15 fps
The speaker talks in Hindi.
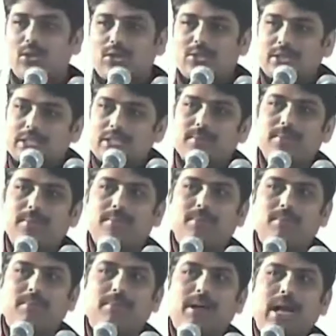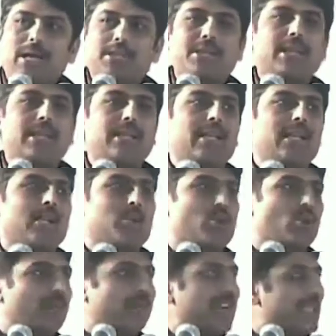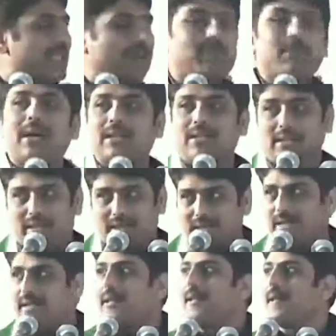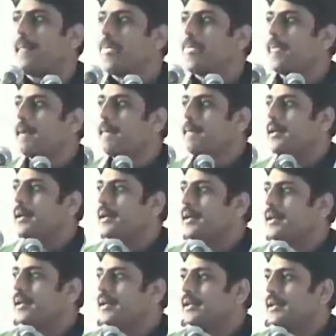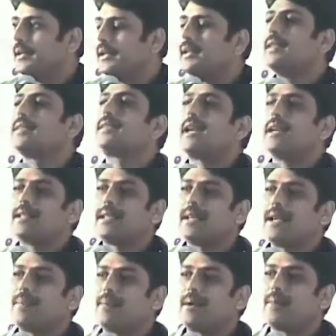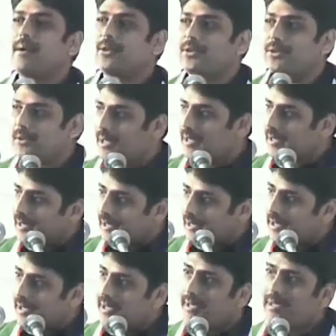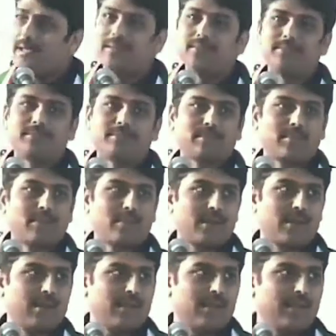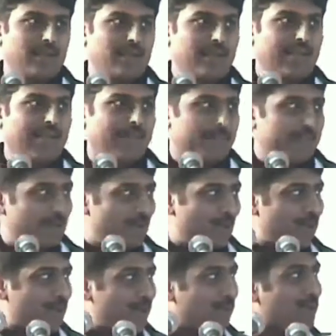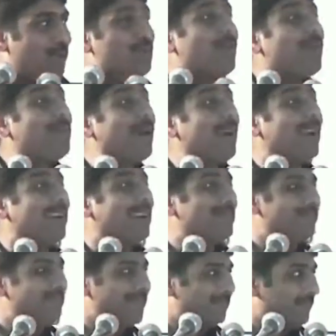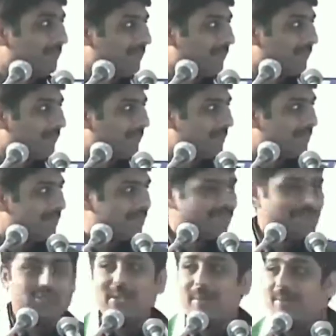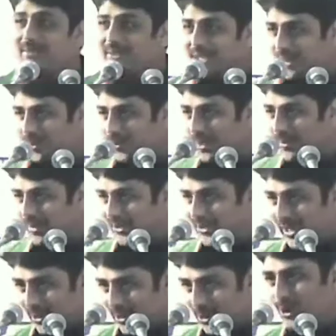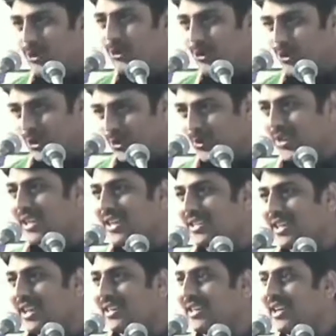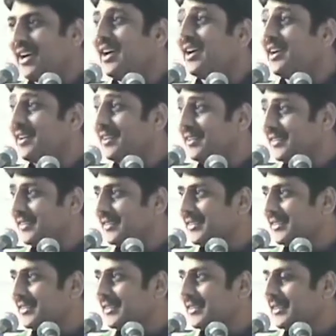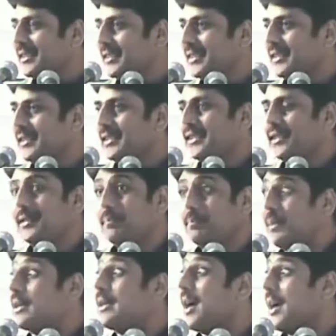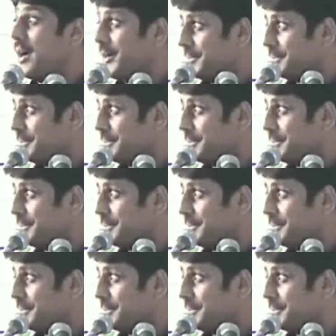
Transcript: और जिस भाषा की अशोक भाई साहब बात कर रहे थे हिंदी साहित्य आपका बरसों तक ऋणी रहेगा आपने जो शब्द सौंपा है संवेद स्वर में सैकड़ों लोगों ने जो एक साथ कहा है पटा